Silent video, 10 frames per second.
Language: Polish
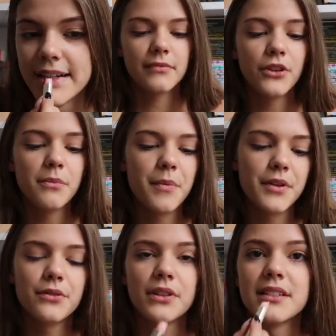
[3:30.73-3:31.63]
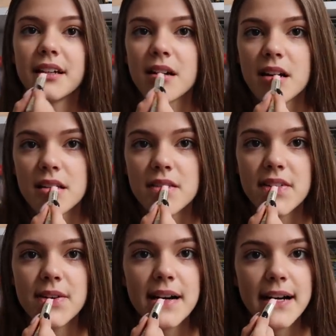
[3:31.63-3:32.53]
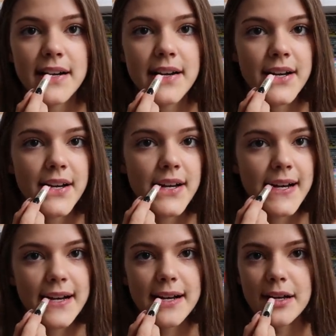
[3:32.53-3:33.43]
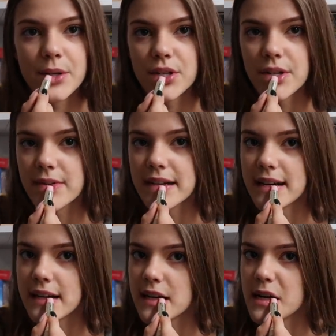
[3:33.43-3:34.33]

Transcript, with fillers: No i po prostu to jest taka zwykła różowa